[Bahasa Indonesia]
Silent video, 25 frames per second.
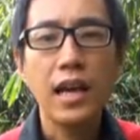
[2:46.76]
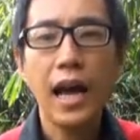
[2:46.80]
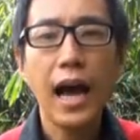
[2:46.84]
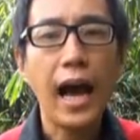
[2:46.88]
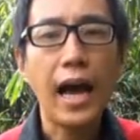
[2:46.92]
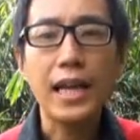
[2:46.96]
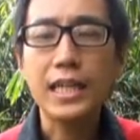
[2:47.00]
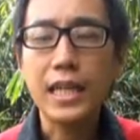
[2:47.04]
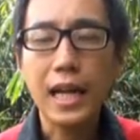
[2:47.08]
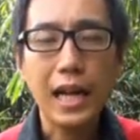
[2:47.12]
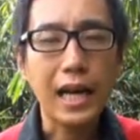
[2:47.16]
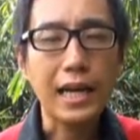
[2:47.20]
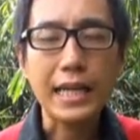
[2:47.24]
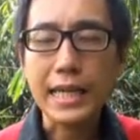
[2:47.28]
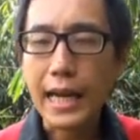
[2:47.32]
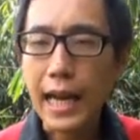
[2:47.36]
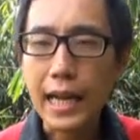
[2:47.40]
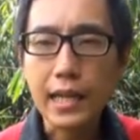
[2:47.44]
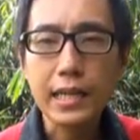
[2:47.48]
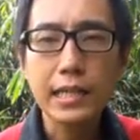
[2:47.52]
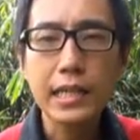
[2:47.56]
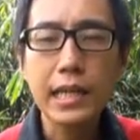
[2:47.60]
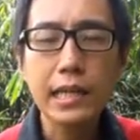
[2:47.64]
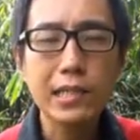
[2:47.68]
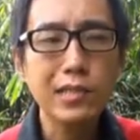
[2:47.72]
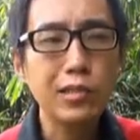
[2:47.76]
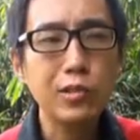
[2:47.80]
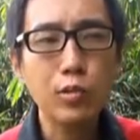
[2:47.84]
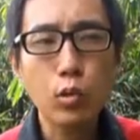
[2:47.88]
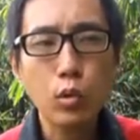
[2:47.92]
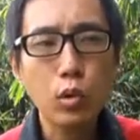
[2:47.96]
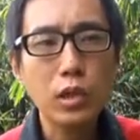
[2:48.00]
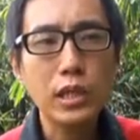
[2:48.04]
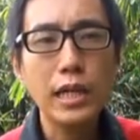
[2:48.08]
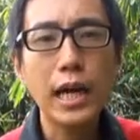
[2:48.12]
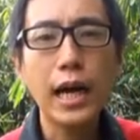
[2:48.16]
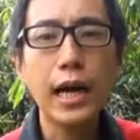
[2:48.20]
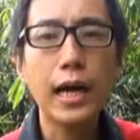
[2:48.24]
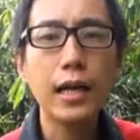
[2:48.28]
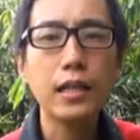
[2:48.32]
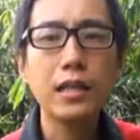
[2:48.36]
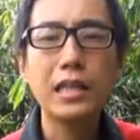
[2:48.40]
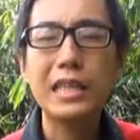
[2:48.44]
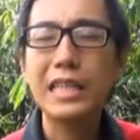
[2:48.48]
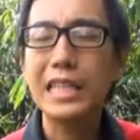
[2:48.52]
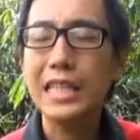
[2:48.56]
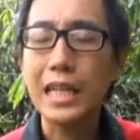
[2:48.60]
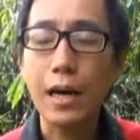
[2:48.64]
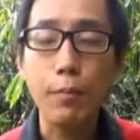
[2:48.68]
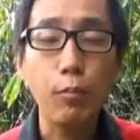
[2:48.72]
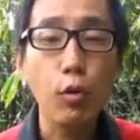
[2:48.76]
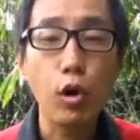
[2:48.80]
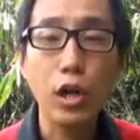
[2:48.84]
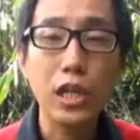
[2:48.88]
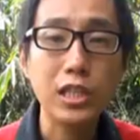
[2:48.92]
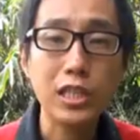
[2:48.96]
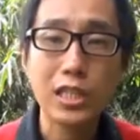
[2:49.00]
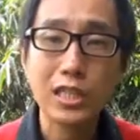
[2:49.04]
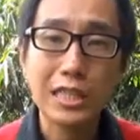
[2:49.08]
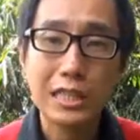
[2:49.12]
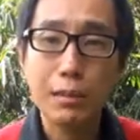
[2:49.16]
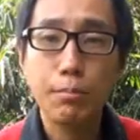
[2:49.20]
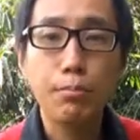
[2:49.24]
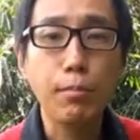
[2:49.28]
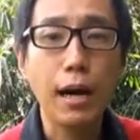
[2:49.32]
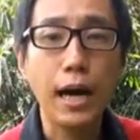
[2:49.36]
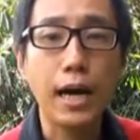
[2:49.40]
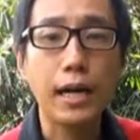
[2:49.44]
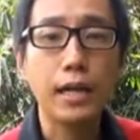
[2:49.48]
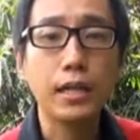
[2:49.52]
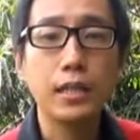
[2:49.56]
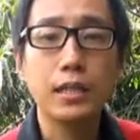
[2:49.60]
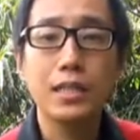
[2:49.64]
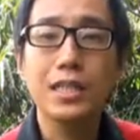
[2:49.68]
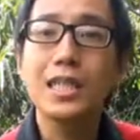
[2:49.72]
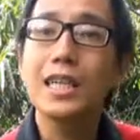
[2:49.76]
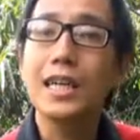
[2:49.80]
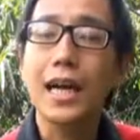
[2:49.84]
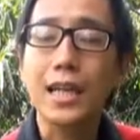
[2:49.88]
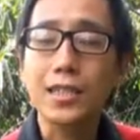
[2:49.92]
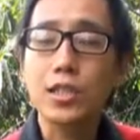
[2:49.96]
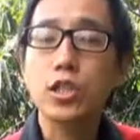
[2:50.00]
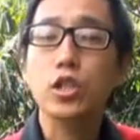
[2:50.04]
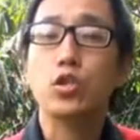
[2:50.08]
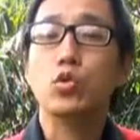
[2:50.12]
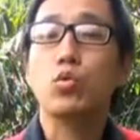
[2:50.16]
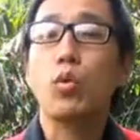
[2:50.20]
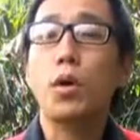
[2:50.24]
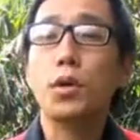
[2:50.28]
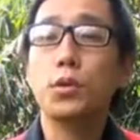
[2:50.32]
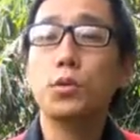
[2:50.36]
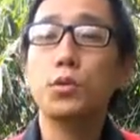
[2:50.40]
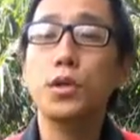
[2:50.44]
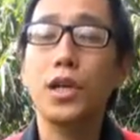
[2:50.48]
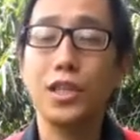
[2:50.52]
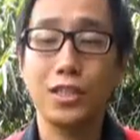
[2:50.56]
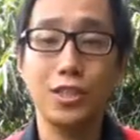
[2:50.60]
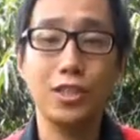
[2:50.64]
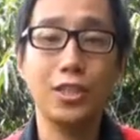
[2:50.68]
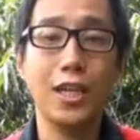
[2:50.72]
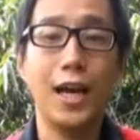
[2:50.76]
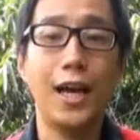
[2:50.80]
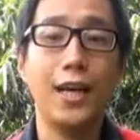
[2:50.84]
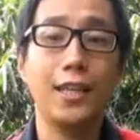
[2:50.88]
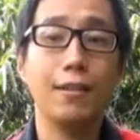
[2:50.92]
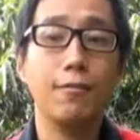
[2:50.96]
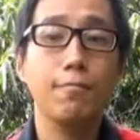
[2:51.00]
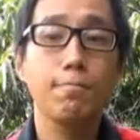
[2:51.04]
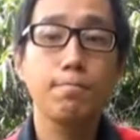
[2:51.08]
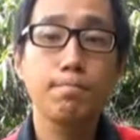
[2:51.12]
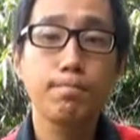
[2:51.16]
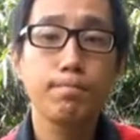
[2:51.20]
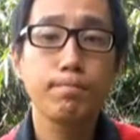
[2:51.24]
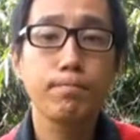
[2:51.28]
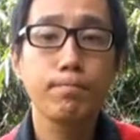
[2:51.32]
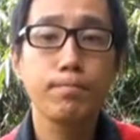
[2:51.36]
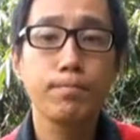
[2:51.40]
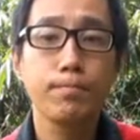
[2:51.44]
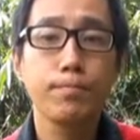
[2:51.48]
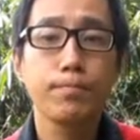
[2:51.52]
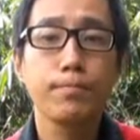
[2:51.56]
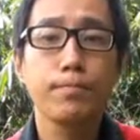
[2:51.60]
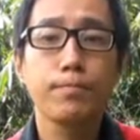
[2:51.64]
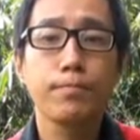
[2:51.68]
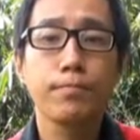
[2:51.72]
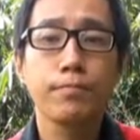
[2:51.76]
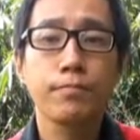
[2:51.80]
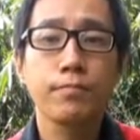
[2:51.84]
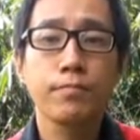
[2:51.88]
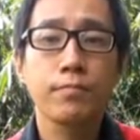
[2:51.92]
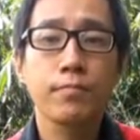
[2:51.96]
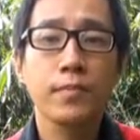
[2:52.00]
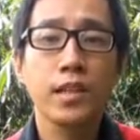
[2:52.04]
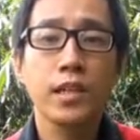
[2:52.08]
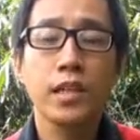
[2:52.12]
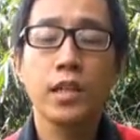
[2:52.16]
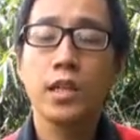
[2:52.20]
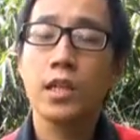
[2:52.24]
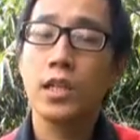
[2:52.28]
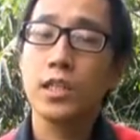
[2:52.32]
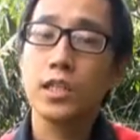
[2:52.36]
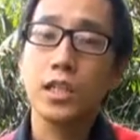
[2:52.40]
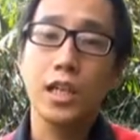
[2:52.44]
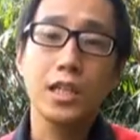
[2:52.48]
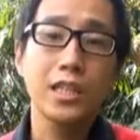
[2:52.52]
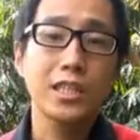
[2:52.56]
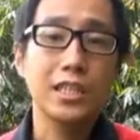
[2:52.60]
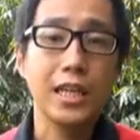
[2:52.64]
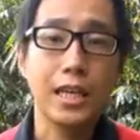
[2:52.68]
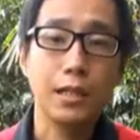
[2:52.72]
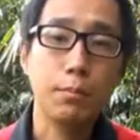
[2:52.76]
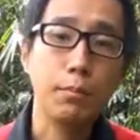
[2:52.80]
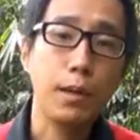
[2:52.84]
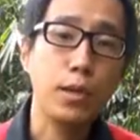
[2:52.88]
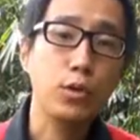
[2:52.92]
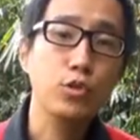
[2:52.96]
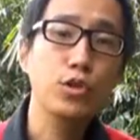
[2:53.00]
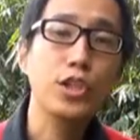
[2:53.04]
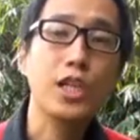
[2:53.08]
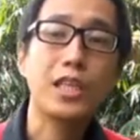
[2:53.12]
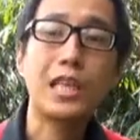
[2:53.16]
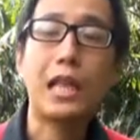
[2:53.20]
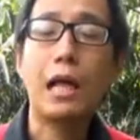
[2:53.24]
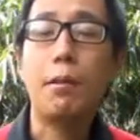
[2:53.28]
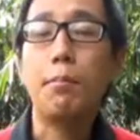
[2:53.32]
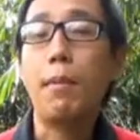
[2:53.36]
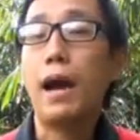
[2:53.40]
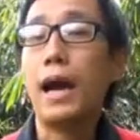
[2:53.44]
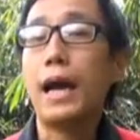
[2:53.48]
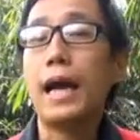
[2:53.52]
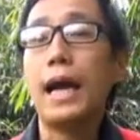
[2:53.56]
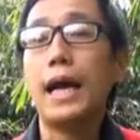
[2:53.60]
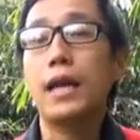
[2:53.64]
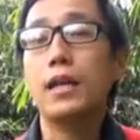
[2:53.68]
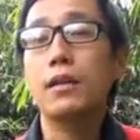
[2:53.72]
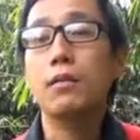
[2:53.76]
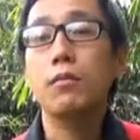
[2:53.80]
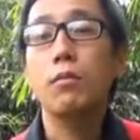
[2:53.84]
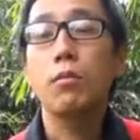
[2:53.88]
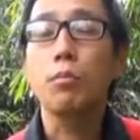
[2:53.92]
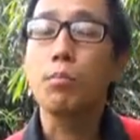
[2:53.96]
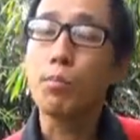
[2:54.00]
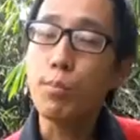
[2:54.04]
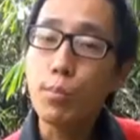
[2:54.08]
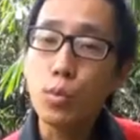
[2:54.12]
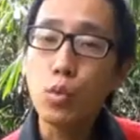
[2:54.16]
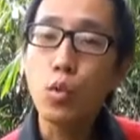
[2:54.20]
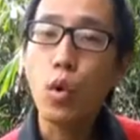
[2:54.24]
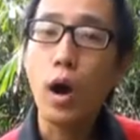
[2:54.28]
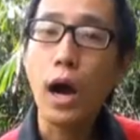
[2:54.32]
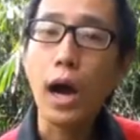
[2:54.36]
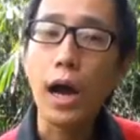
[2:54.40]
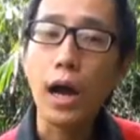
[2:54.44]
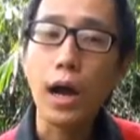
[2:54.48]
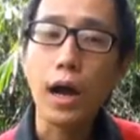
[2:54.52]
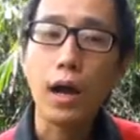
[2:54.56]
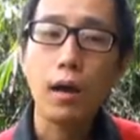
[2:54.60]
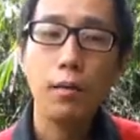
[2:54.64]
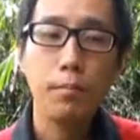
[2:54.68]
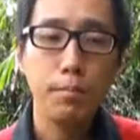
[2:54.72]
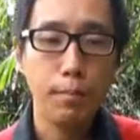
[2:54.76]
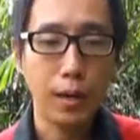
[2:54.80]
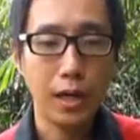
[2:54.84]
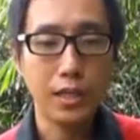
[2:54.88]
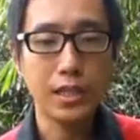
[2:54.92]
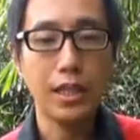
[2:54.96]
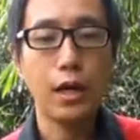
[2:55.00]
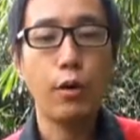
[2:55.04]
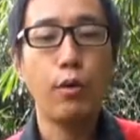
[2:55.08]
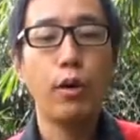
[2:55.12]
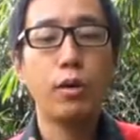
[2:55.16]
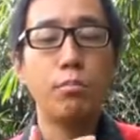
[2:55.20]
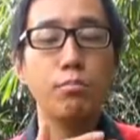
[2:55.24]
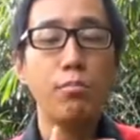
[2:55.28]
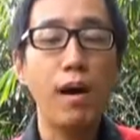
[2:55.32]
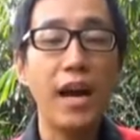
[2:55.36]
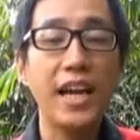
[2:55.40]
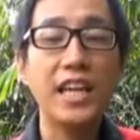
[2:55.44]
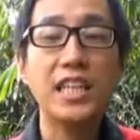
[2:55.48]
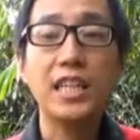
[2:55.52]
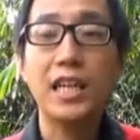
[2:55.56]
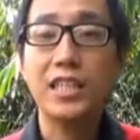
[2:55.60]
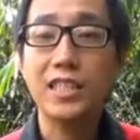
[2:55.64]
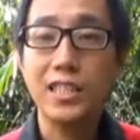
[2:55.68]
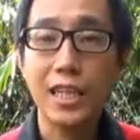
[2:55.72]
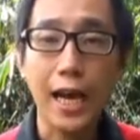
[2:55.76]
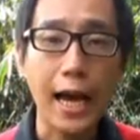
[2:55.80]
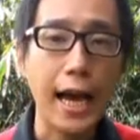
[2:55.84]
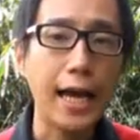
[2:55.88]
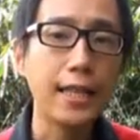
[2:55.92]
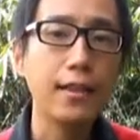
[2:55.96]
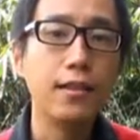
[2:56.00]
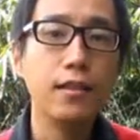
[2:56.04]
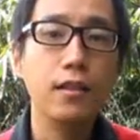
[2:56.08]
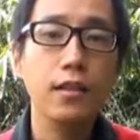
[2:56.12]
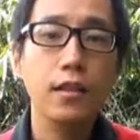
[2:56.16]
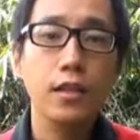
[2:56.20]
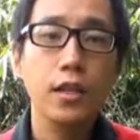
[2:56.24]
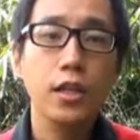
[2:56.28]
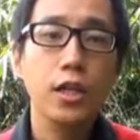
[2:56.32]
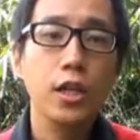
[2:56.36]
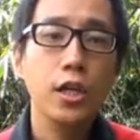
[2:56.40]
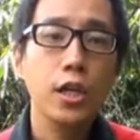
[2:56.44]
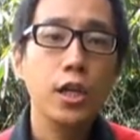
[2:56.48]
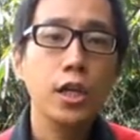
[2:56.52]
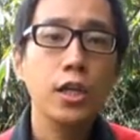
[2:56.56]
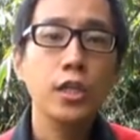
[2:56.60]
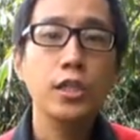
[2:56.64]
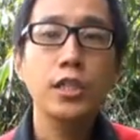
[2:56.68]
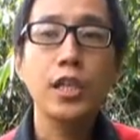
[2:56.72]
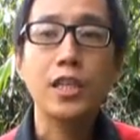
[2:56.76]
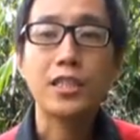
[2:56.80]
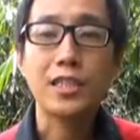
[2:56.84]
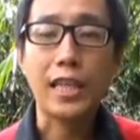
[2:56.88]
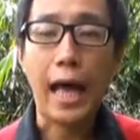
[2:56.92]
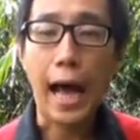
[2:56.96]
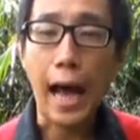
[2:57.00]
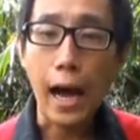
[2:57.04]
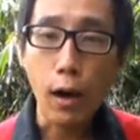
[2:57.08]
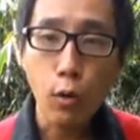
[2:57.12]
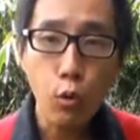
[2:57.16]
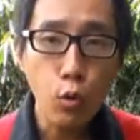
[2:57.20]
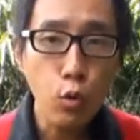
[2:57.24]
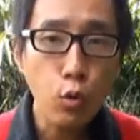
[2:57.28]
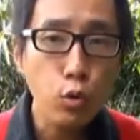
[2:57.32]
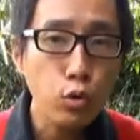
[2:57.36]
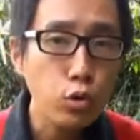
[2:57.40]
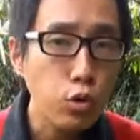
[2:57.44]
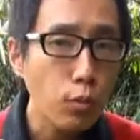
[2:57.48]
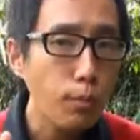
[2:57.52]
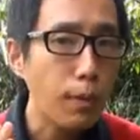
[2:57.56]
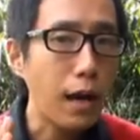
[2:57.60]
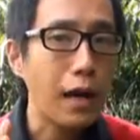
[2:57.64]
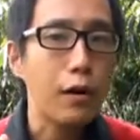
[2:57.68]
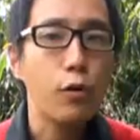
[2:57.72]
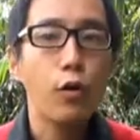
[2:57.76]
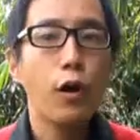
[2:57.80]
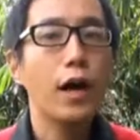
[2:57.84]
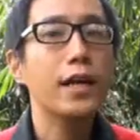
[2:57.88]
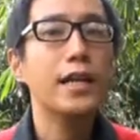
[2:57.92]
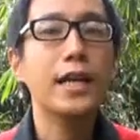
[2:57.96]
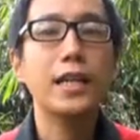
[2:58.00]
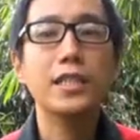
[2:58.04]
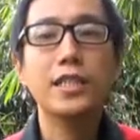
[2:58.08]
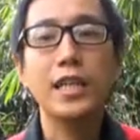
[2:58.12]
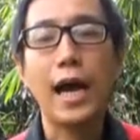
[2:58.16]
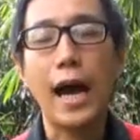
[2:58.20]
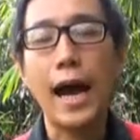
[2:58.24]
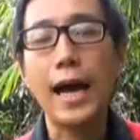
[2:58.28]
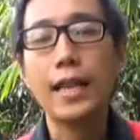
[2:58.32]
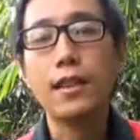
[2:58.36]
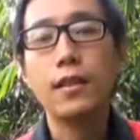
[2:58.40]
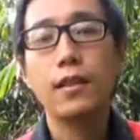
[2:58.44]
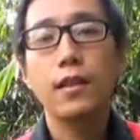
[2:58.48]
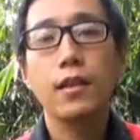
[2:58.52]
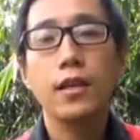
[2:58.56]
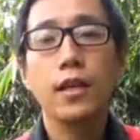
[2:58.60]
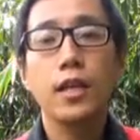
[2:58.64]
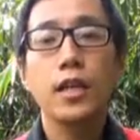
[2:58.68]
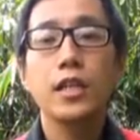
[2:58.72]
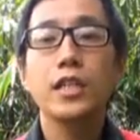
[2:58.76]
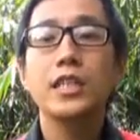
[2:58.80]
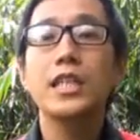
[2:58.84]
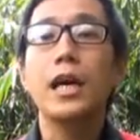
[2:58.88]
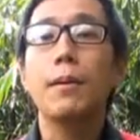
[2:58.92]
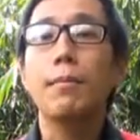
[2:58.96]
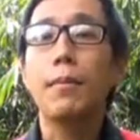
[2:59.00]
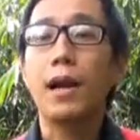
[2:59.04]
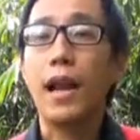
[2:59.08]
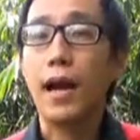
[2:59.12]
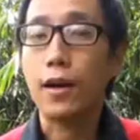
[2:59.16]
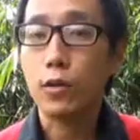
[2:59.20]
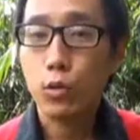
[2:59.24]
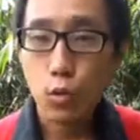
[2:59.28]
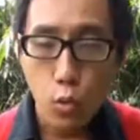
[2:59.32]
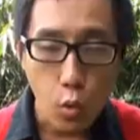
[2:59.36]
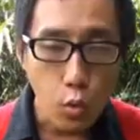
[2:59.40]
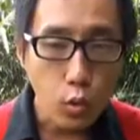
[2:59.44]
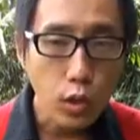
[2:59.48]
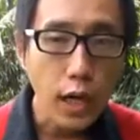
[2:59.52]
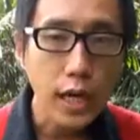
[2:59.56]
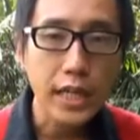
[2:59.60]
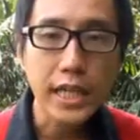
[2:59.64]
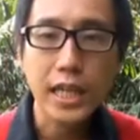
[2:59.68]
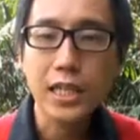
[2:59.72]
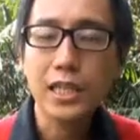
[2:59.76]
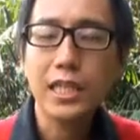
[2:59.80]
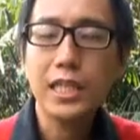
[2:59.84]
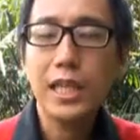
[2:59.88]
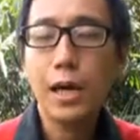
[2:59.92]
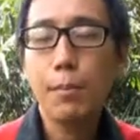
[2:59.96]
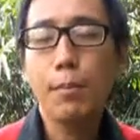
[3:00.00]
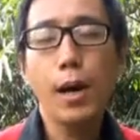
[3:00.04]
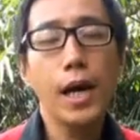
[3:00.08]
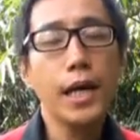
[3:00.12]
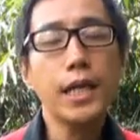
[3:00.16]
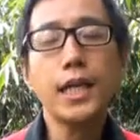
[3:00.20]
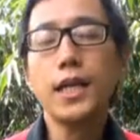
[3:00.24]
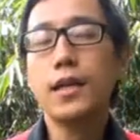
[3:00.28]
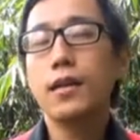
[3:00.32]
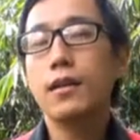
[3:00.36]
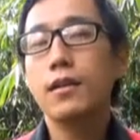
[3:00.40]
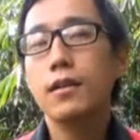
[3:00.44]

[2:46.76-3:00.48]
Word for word: adalah karena surga tidak boleh tercemar dengan sesuatu yang jahat. Dan di saat manusia telah makan buah pengetahuan baik dan jahat, dia tahu untuk melakukan yang jahat, dia melakukan yang tidak baik,